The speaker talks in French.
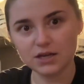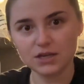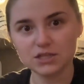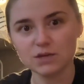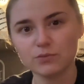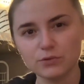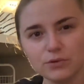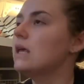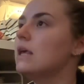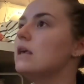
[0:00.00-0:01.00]
Je sais plus.
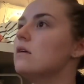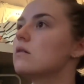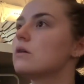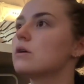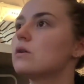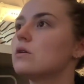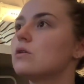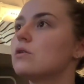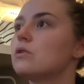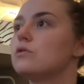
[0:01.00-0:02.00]
Et
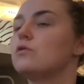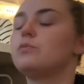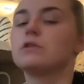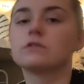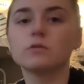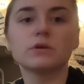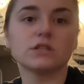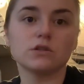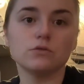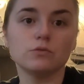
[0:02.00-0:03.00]
depuis le temps, bah,
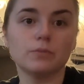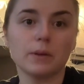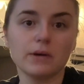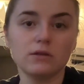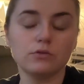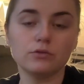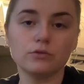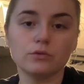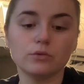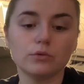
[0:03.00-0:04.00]
j'ai eu pas mal
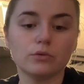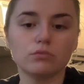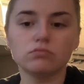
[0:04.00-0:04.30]
de